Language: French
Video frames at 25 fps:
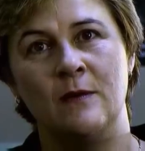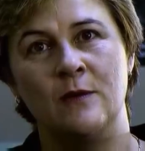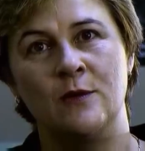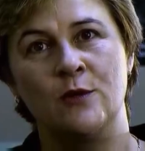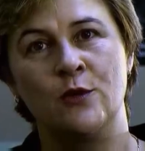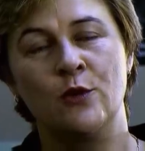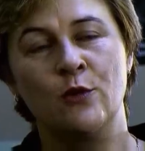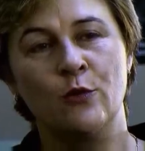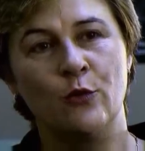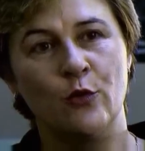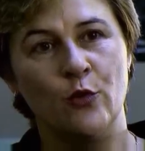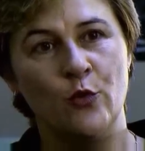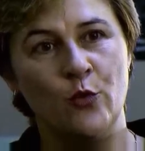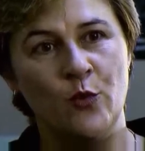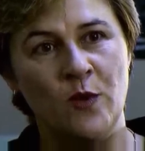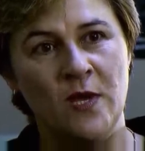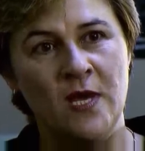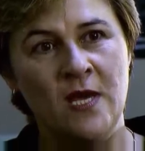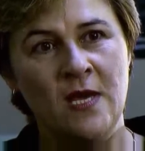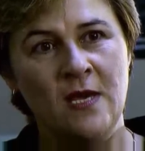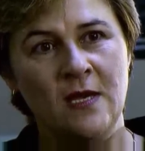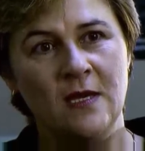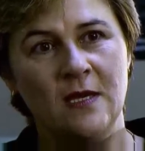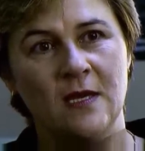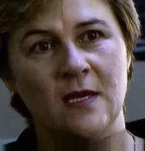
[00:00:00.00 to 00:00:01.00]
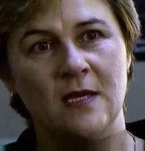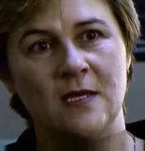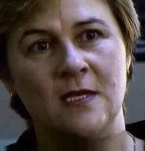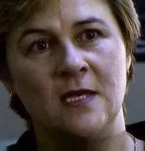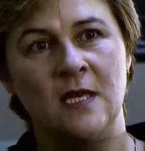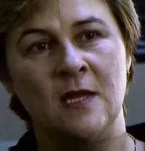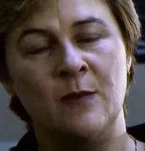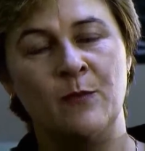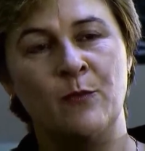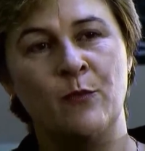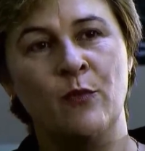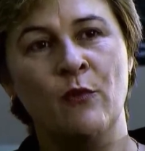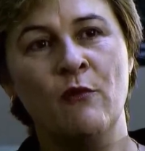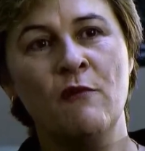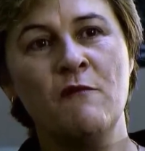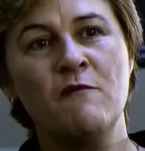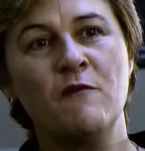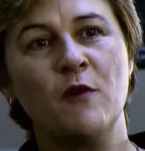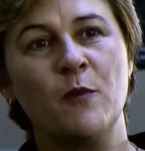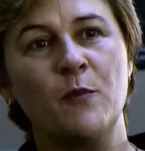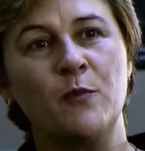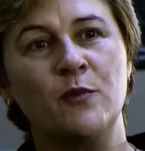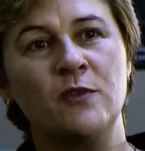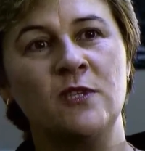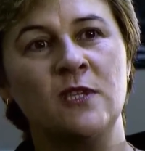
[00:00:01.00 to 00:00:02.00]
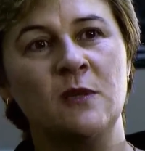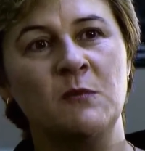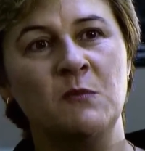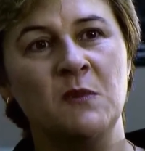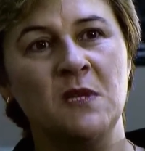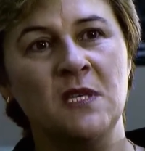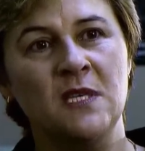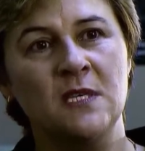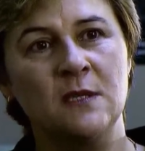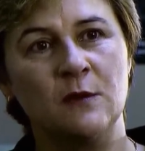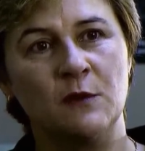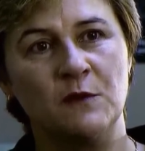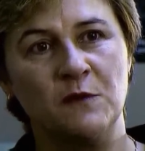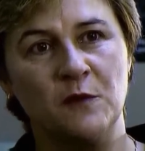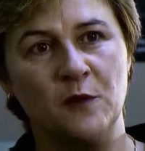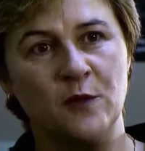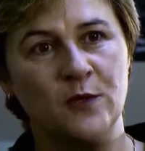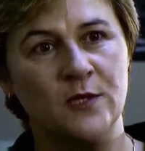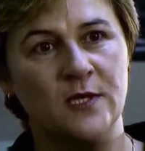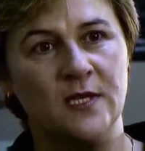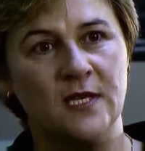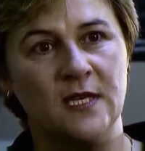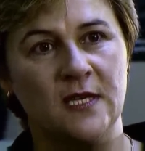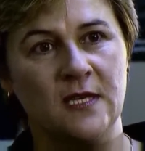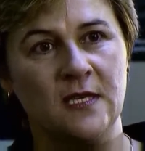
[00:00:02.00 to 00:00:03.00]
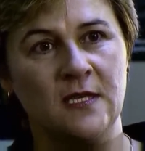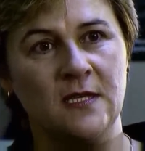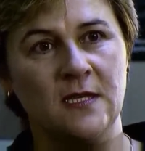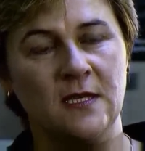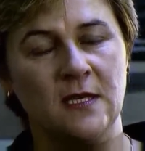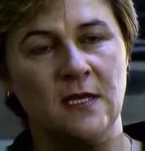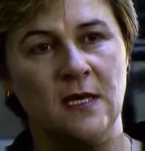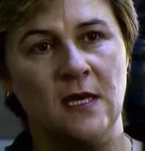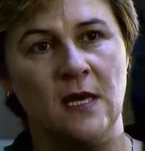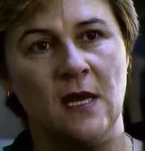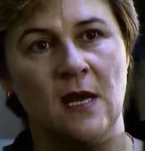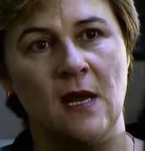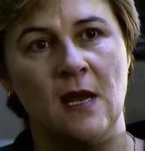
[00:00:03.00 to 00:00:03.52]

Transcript: selon lui, cette pauvre petite ministre française